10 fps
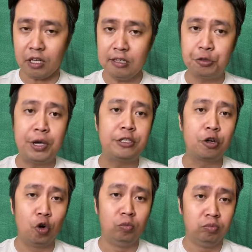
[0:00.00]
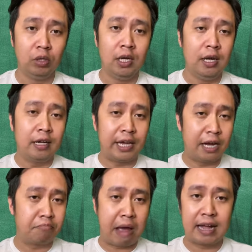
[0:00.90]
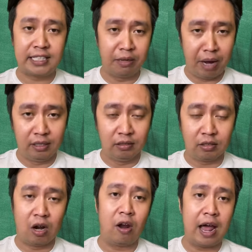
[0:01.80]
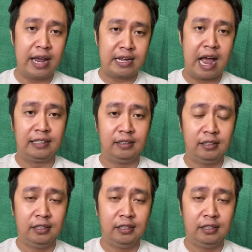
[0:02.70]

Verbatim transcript: Suy cho cùng, Kiên mang trên mình đó là hình ảnh